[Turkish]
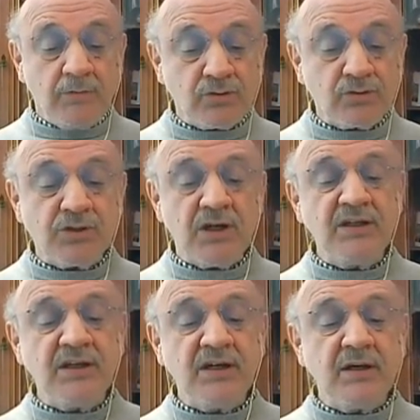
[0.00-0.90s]

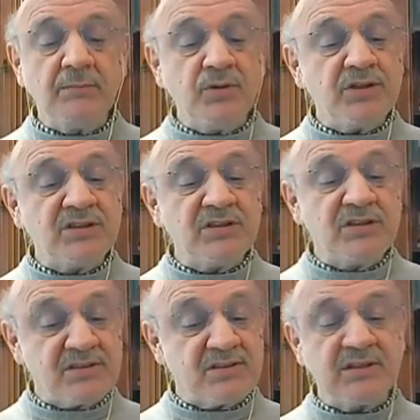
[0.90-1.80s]
Avustralya bu
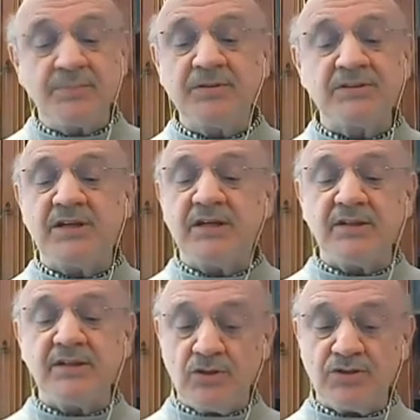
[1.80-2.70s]
işin nasıl
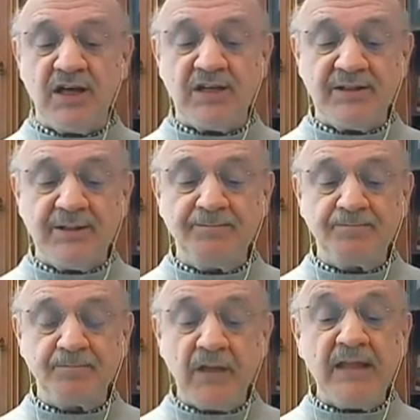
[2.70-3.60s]
yapılacağını gösterdi.
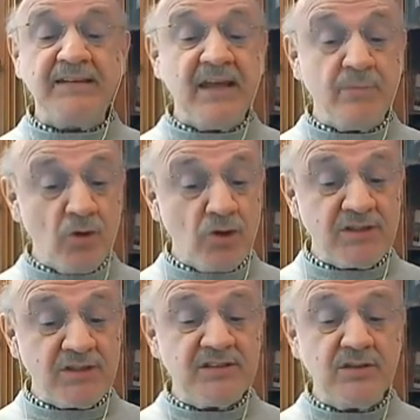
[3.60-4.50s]

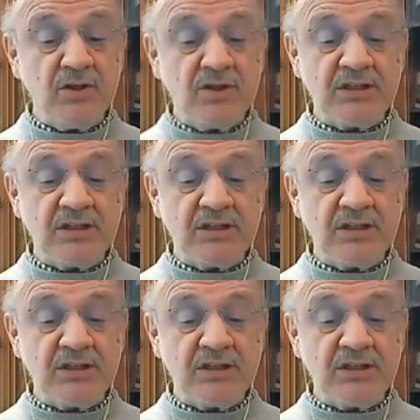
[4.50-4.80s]
Demokrasiyi